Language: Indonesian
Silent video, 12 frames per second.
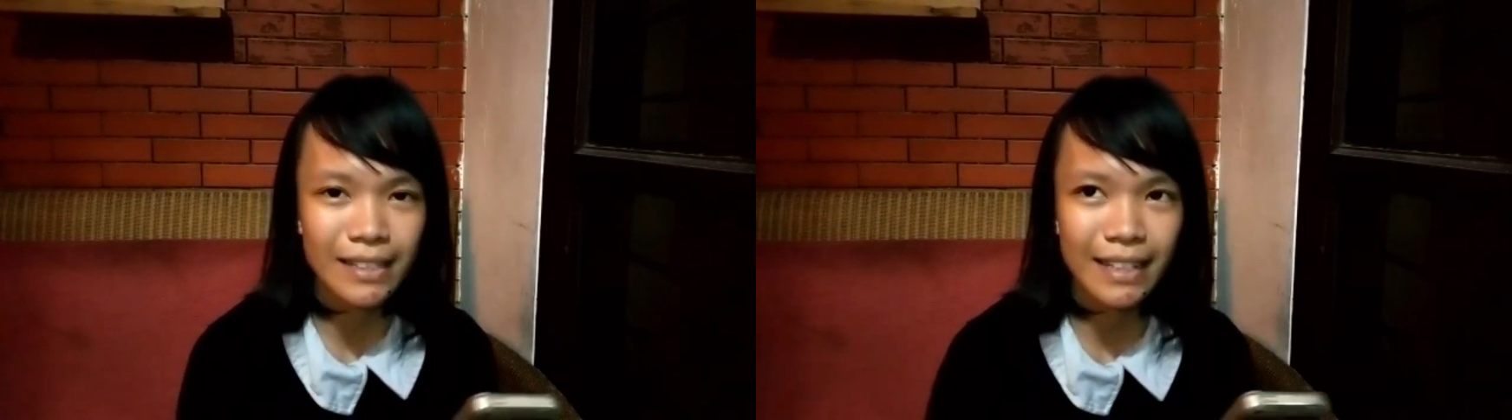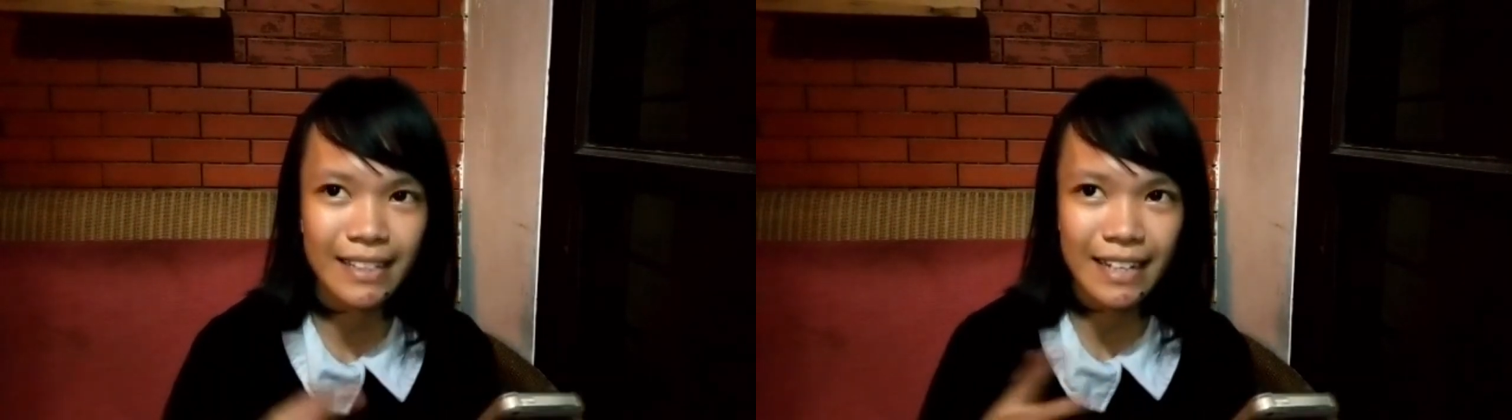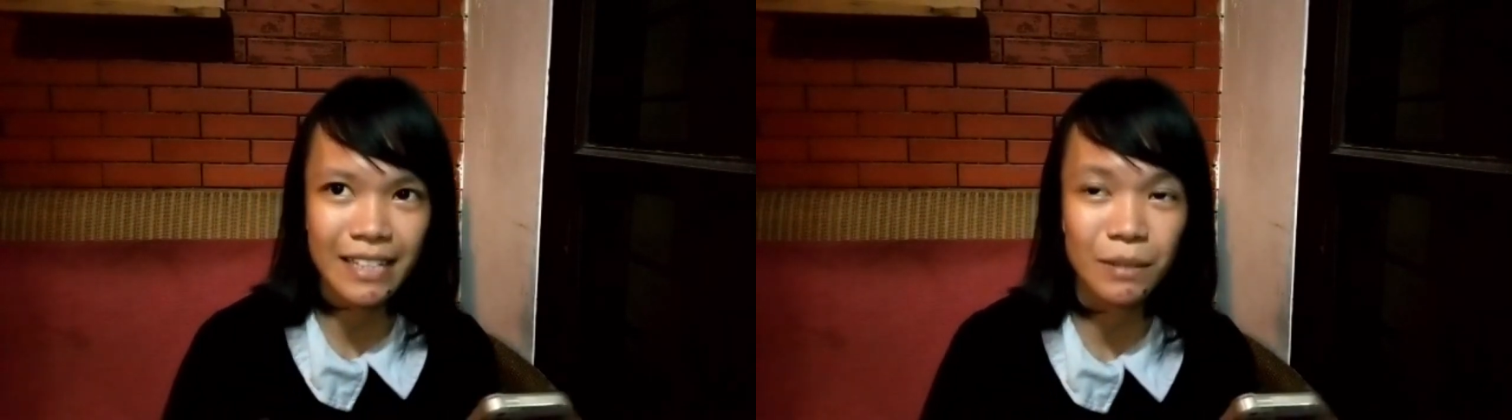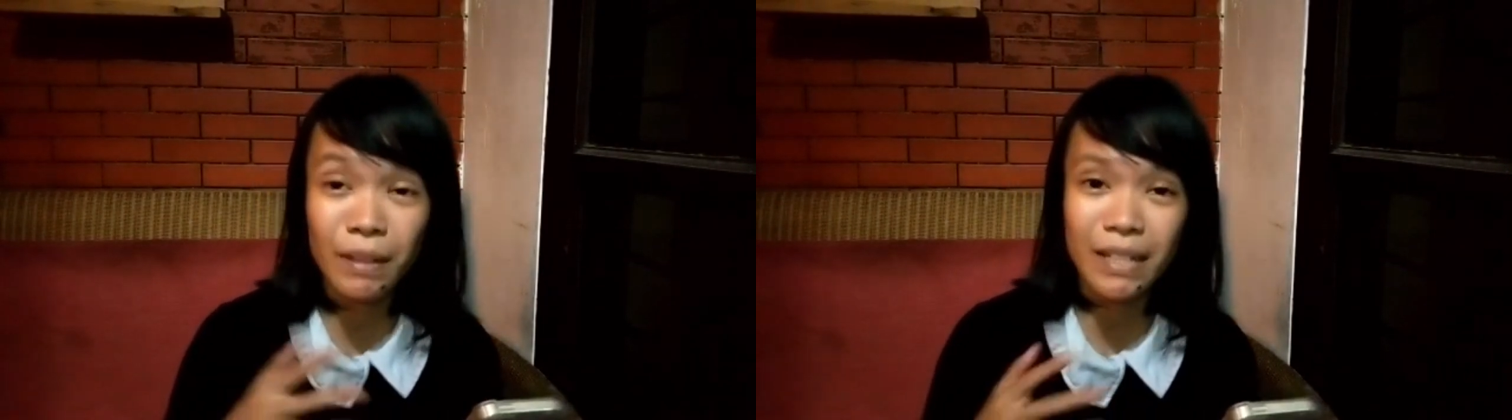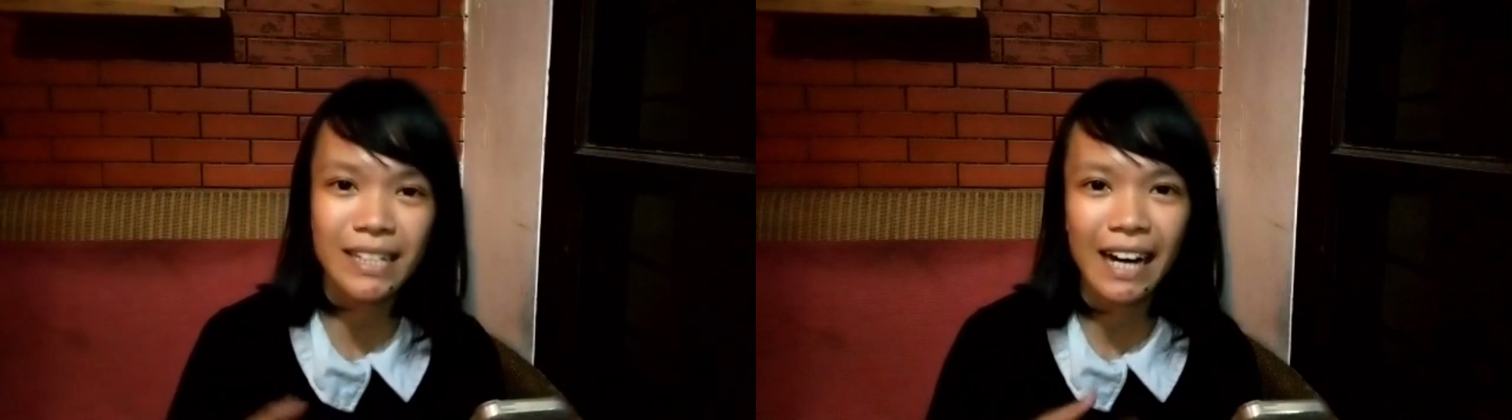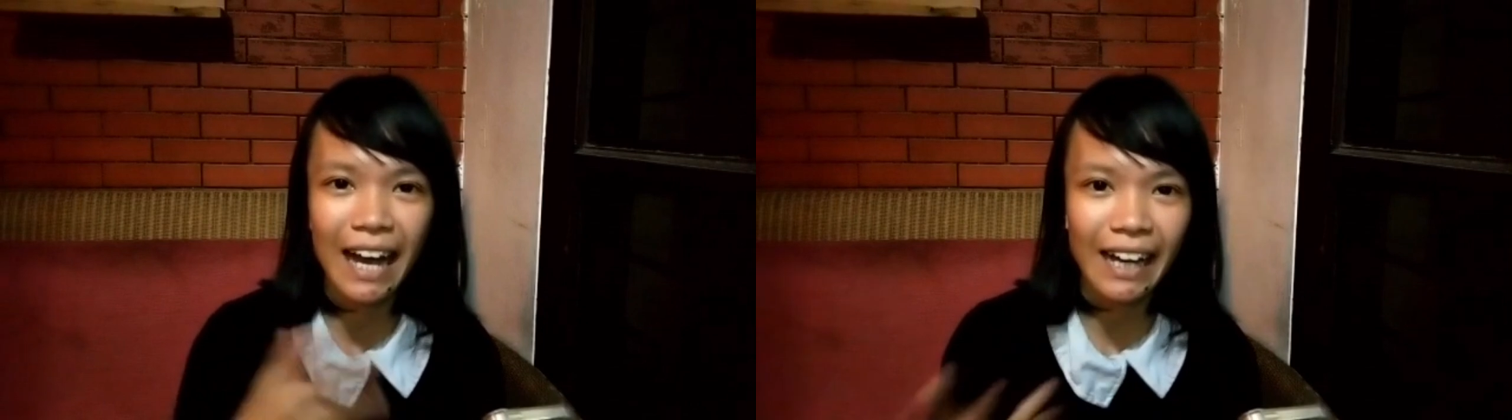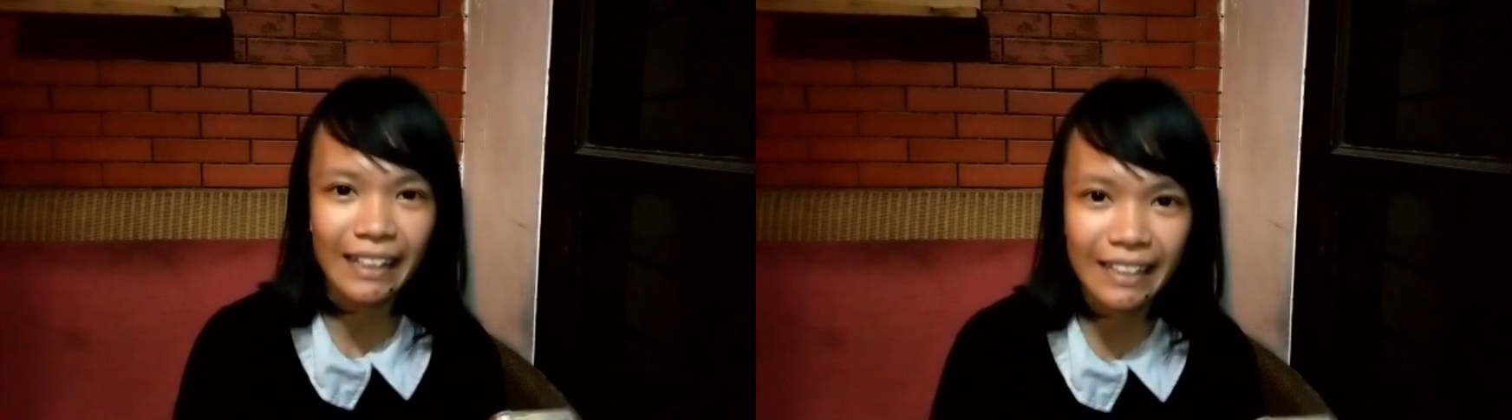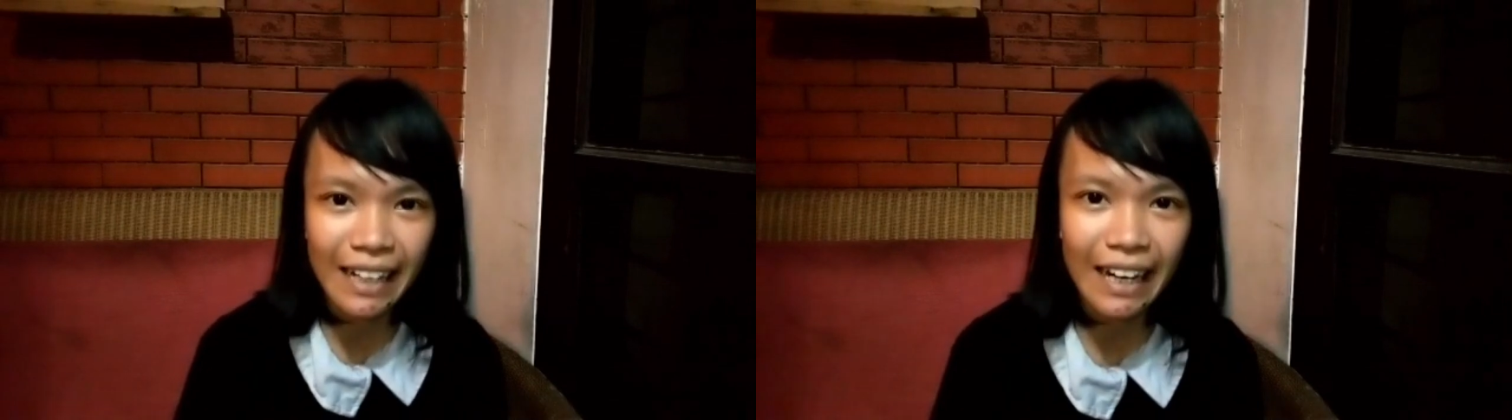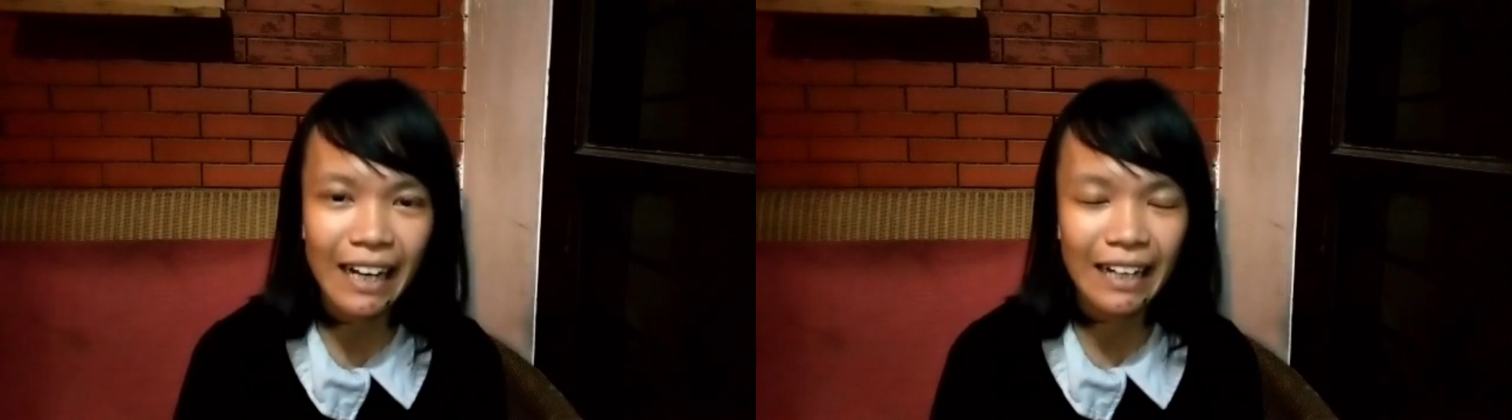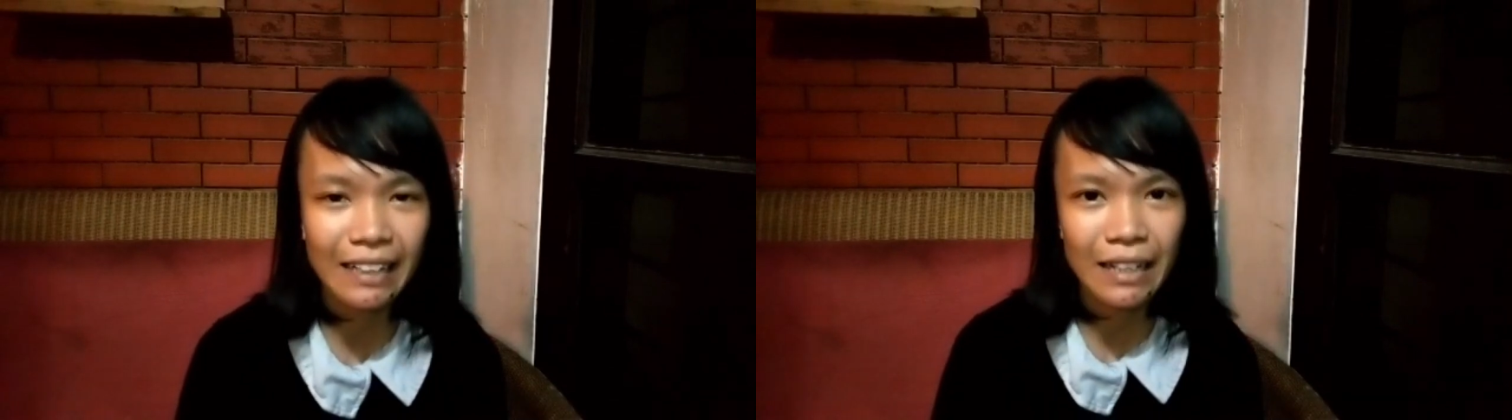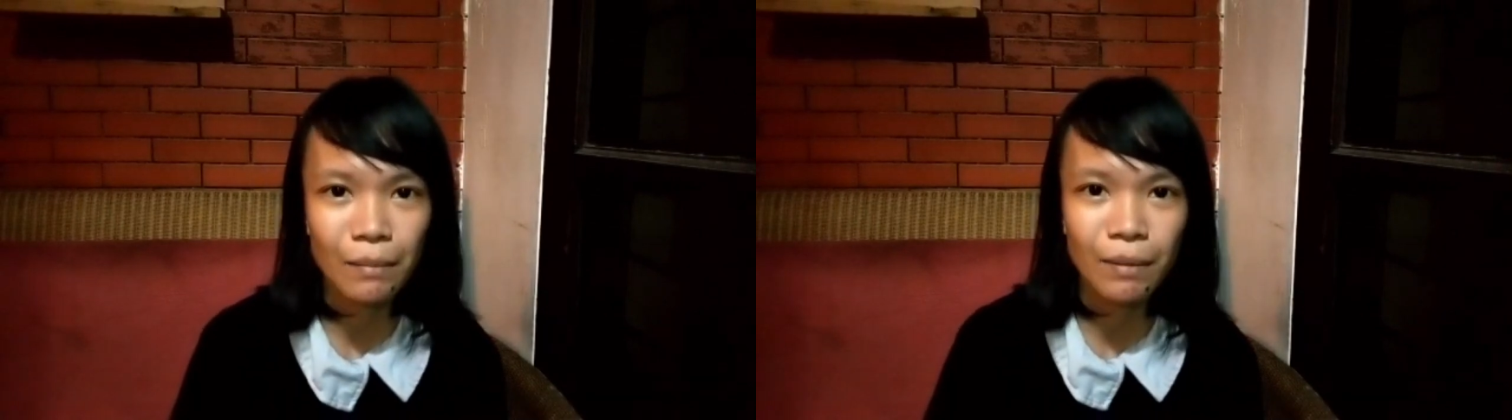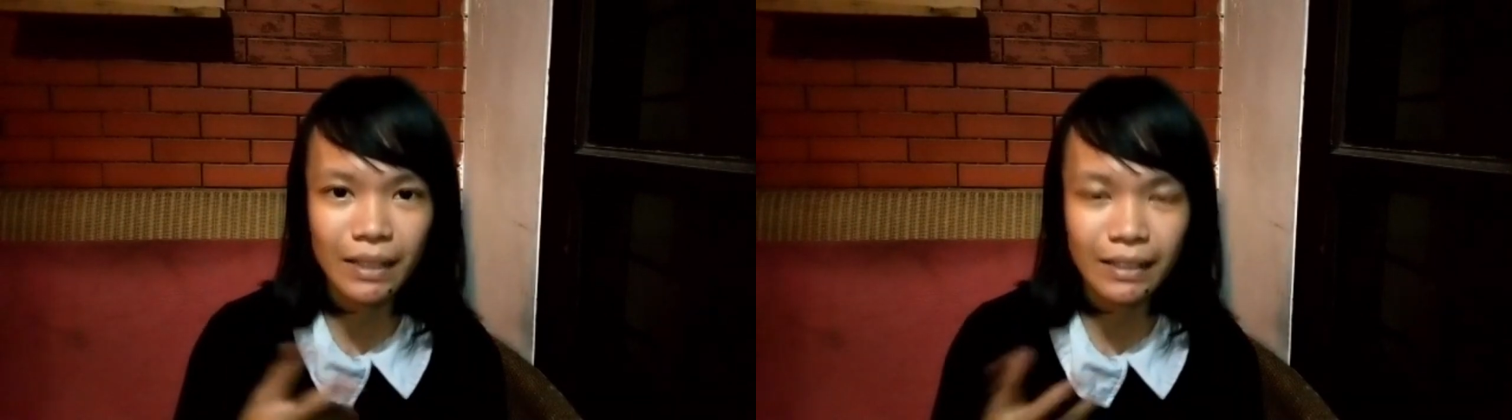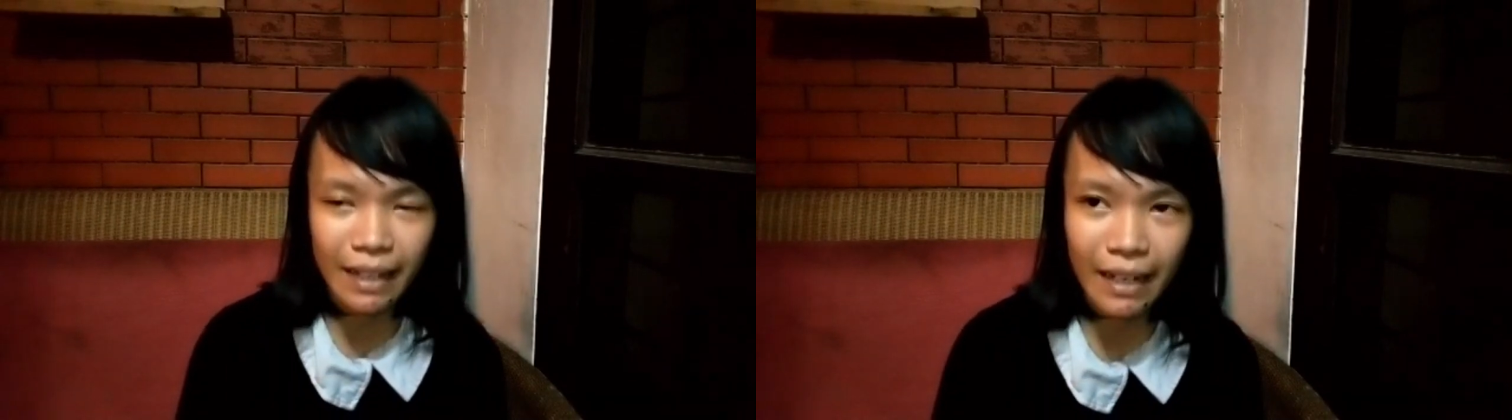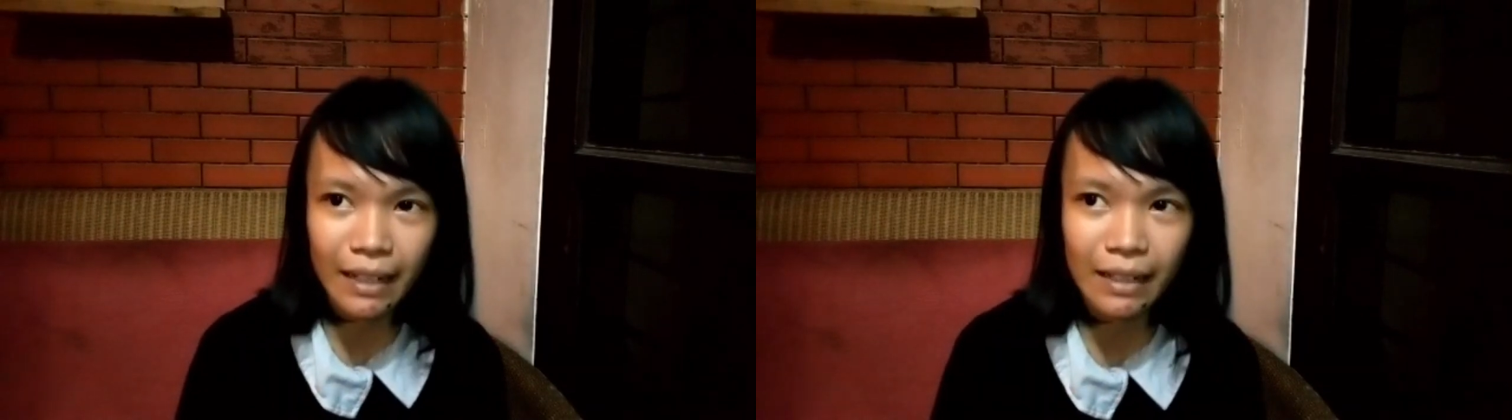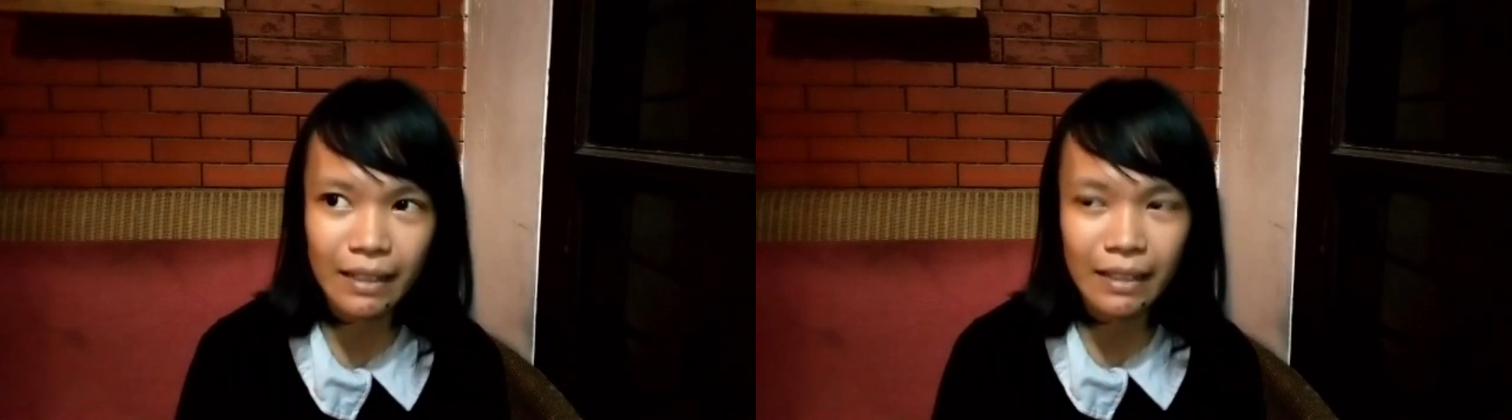sensasi persilangannya karena double track